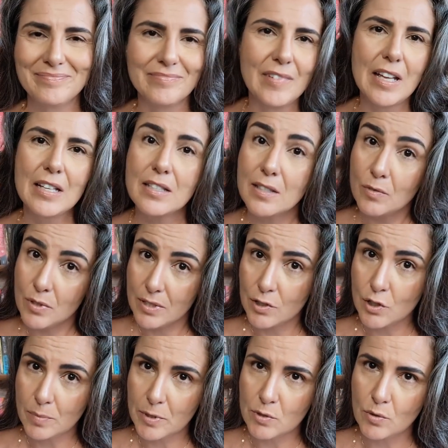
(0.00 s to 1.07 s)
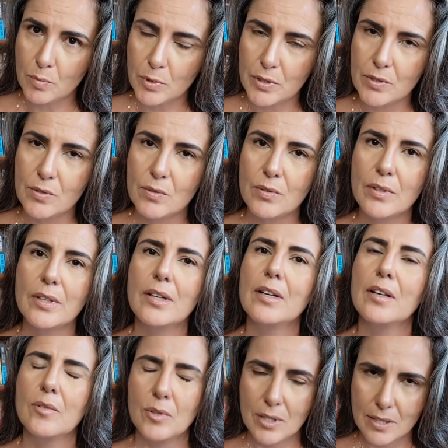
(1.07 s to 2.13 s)
Né? Se você já passou por isso,
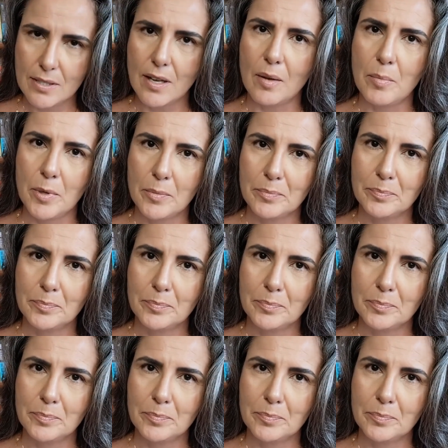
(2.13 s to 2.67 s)
você sabe.